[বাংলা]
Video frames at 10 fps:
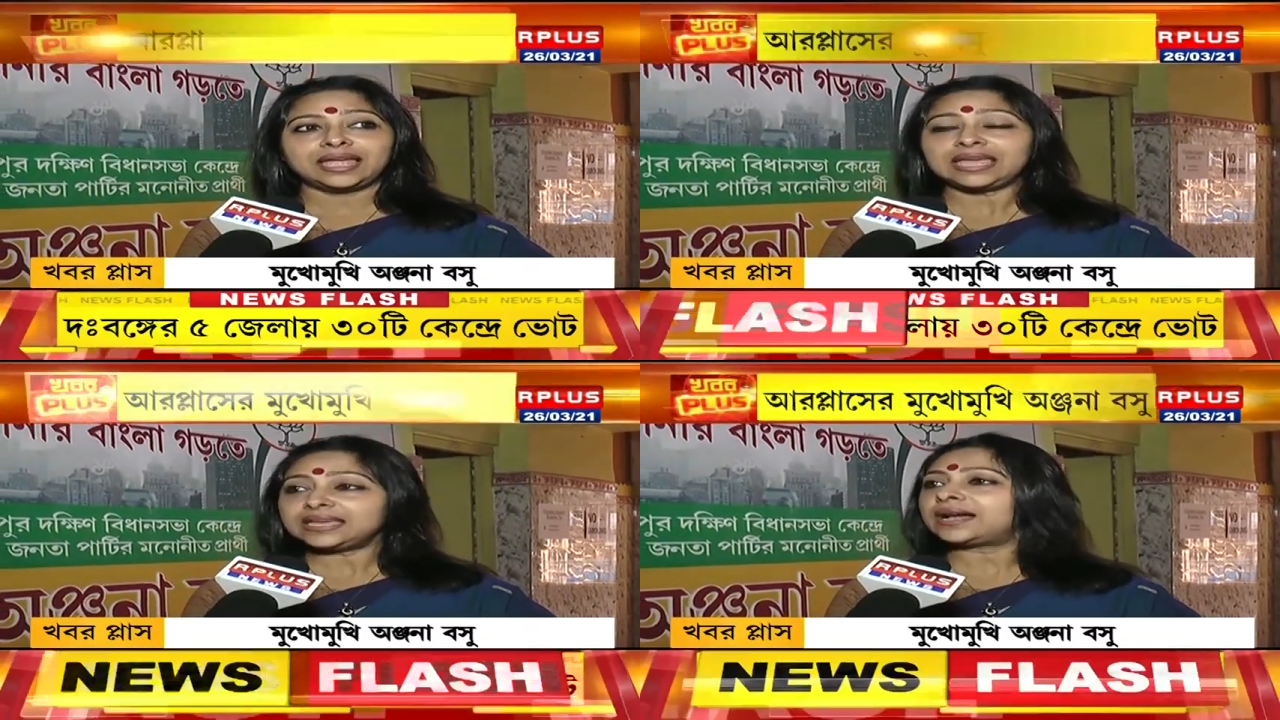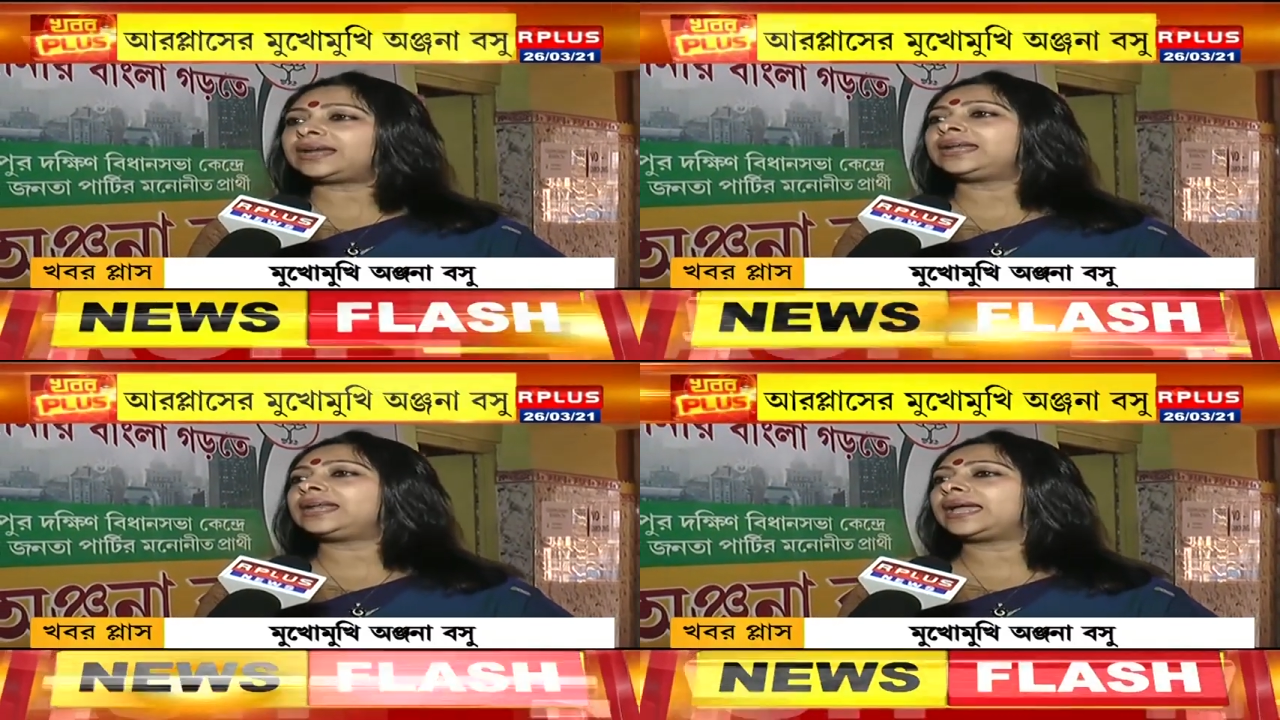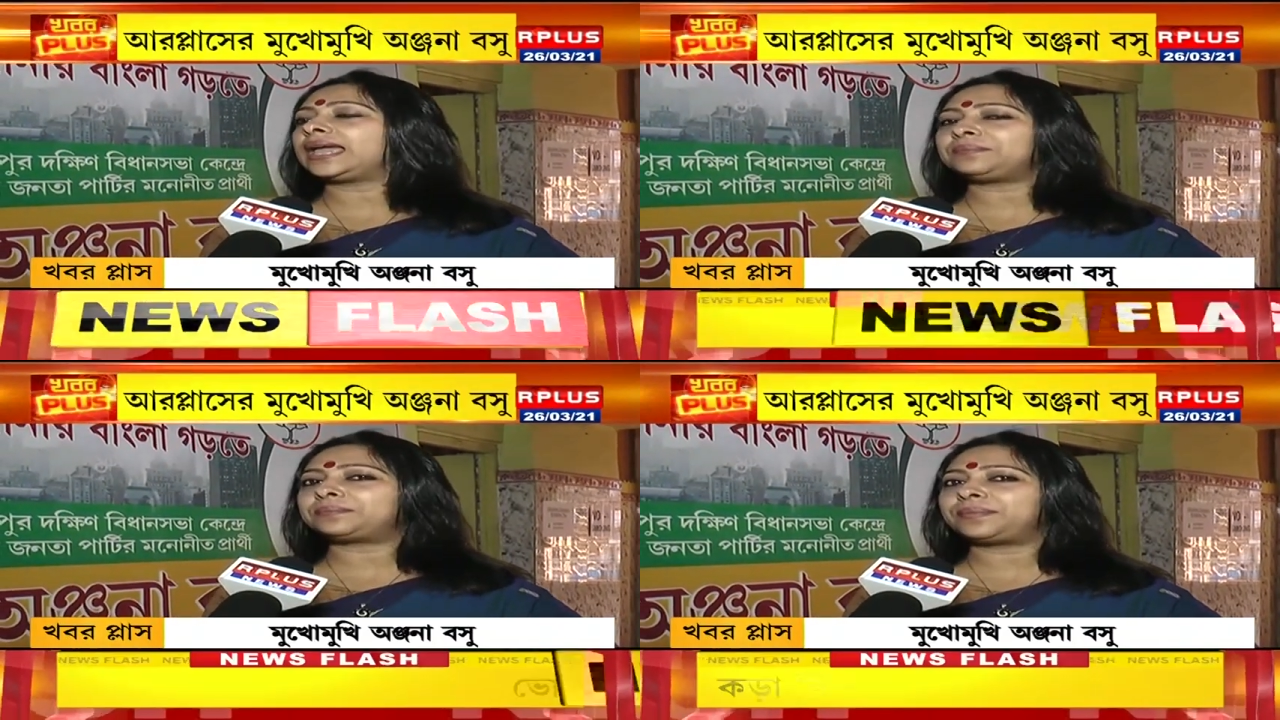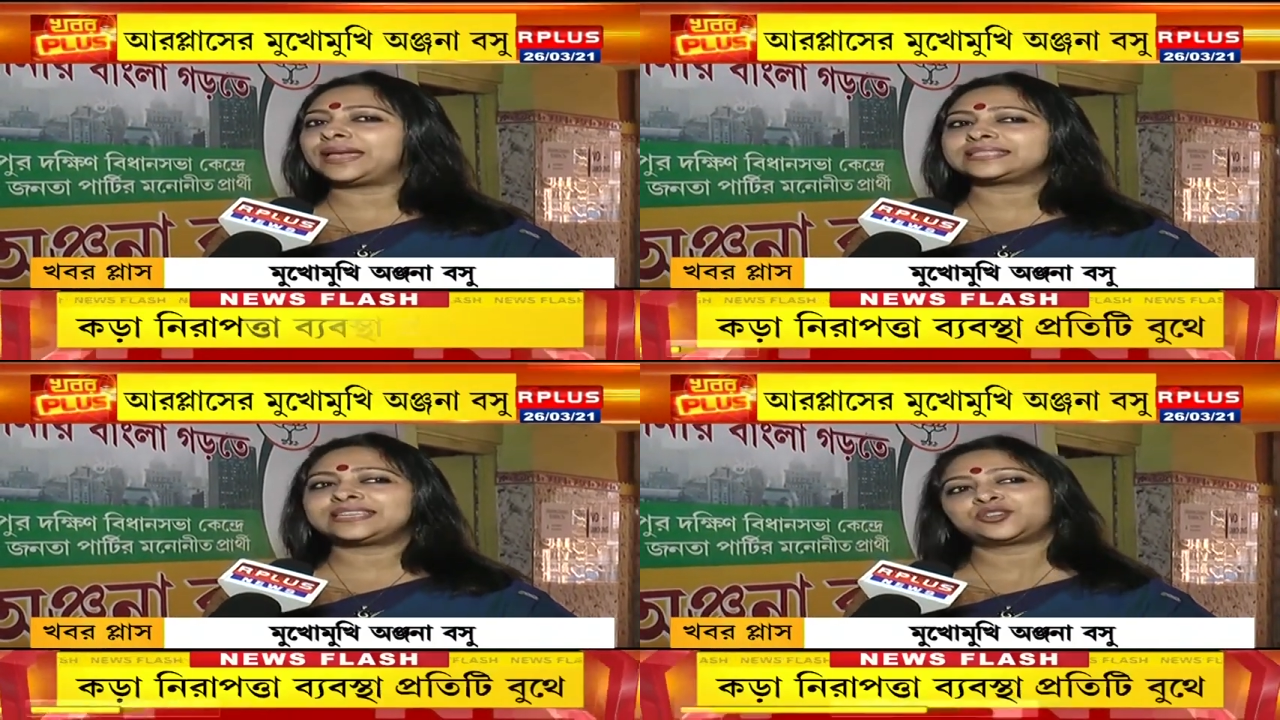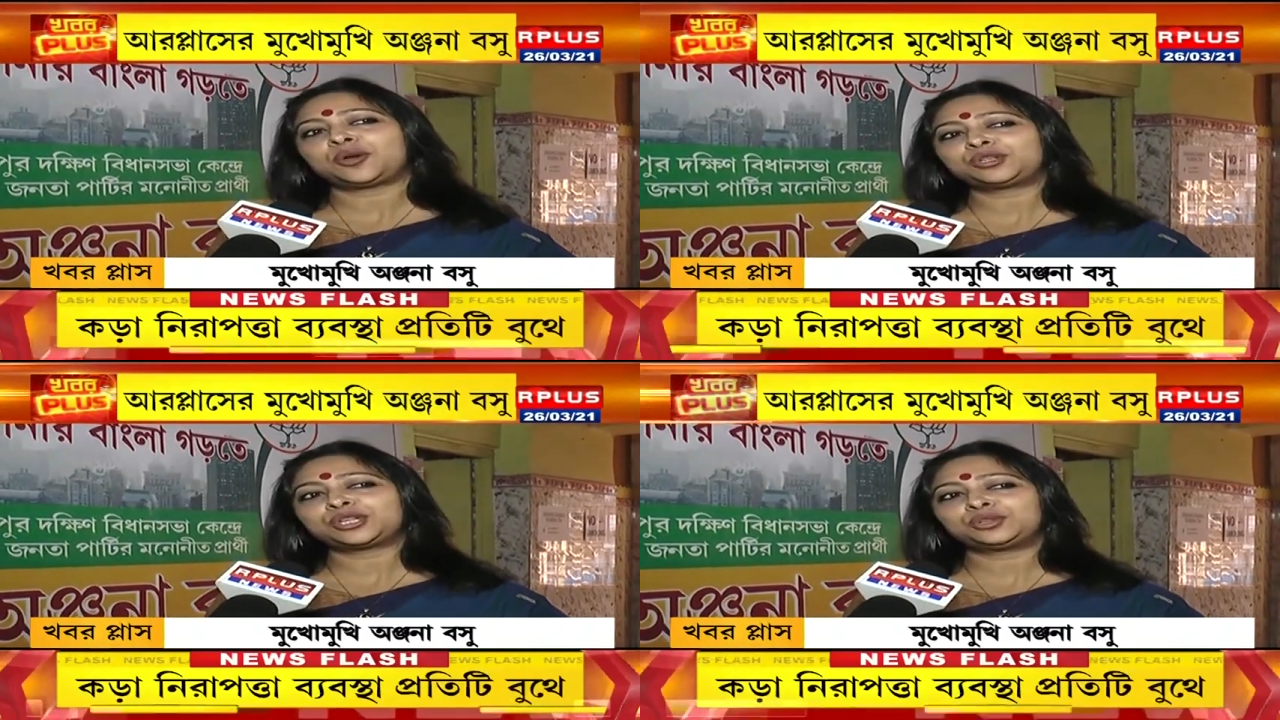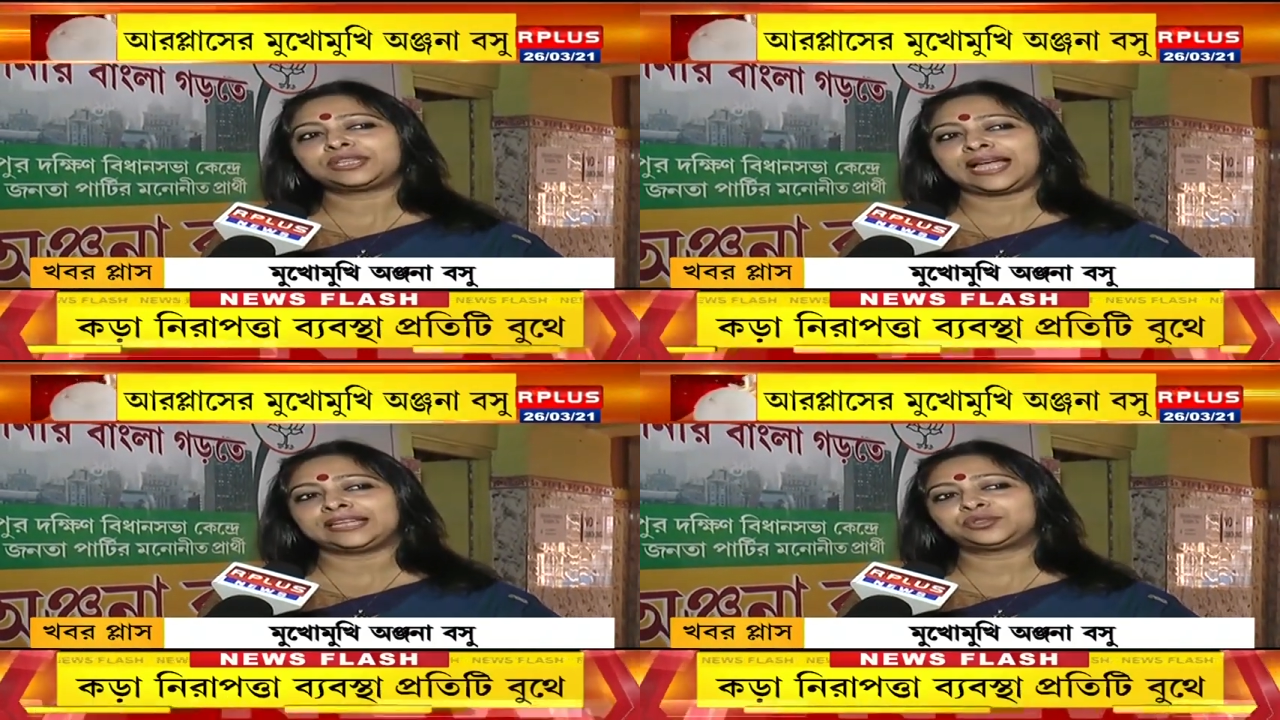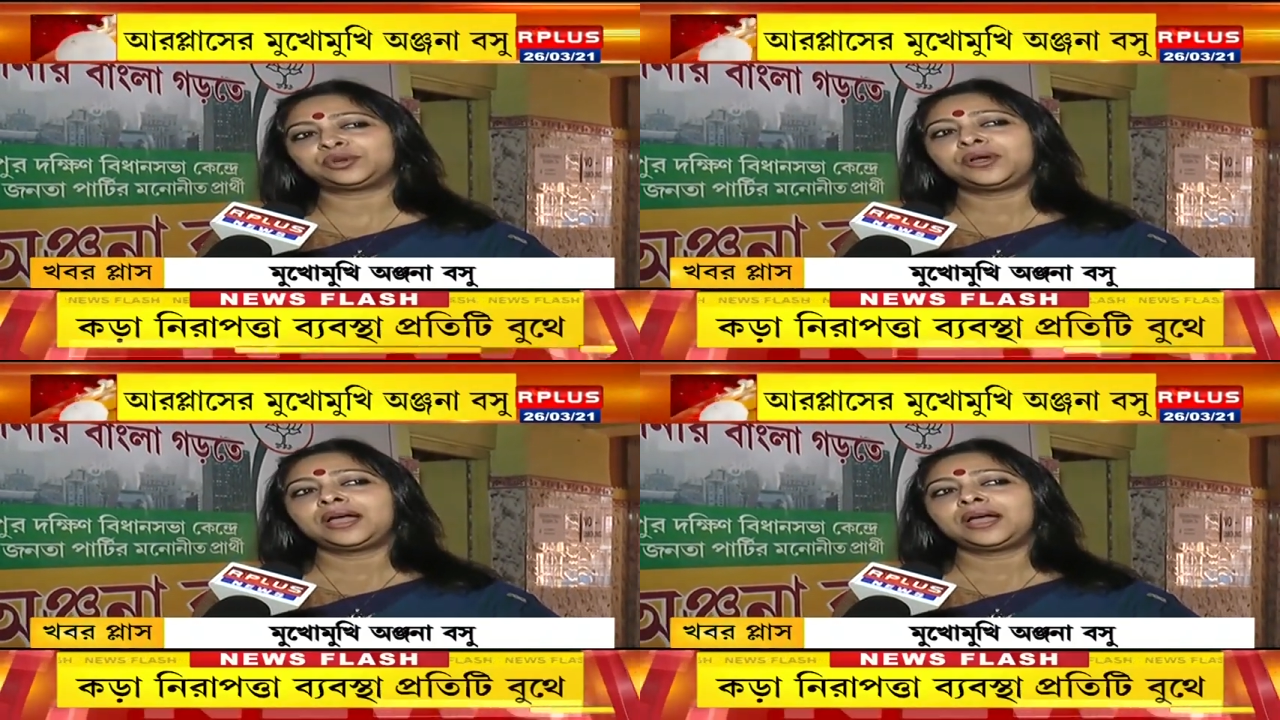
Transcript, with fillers: এইখানের না এই বেসিক সমস্যাগুলো থেকে এত